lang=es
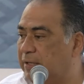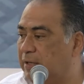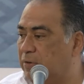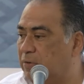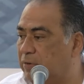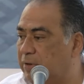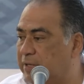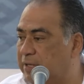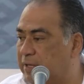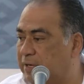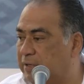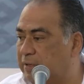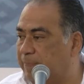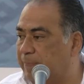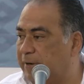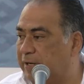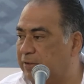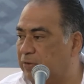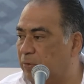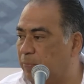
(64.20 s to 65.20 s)
de lo que se
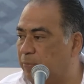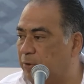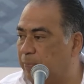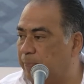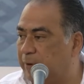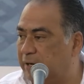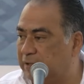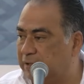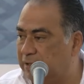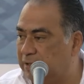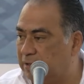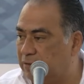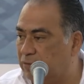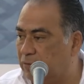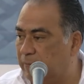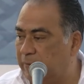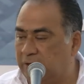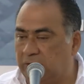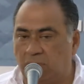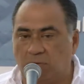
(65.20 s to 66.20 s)
repartió por parte del
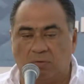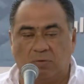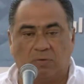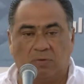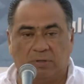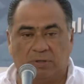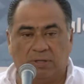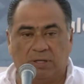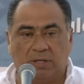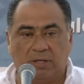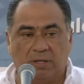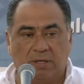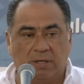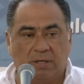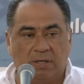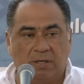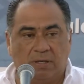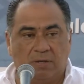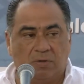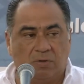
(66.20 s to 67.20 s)
Comando Norte.
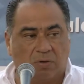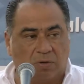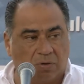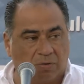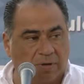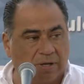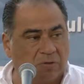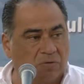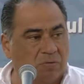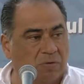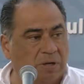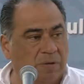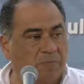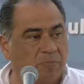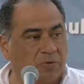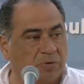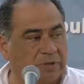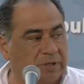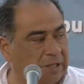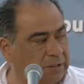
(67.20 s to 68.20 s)
Yo creo que es una
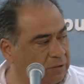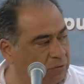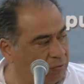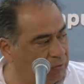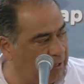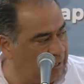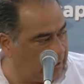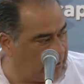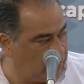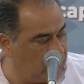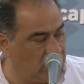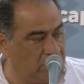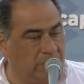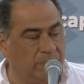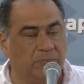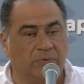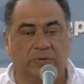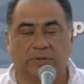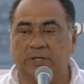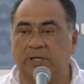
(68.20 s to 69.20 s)
importante, es una gestión
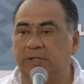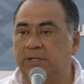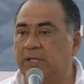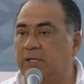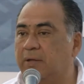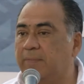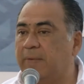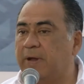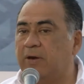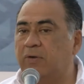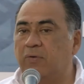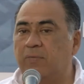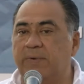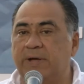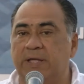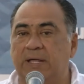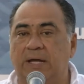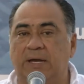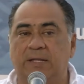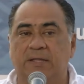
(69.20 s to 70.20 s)
importante de Marco
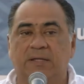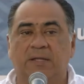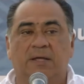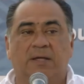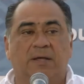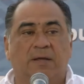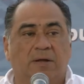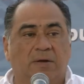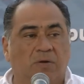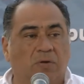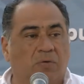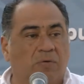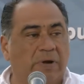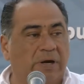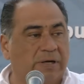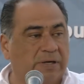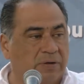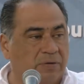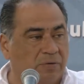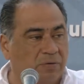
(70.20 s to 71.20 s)
Mayares, lo
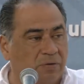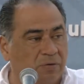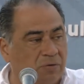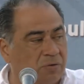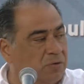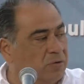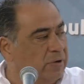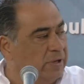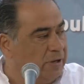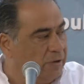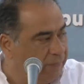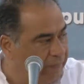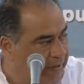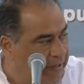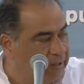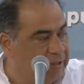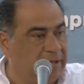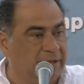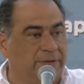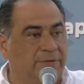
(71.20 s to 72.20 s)
cual reconozco y lo
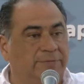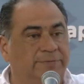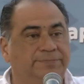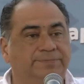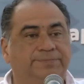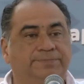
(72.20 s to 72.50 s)
felicito.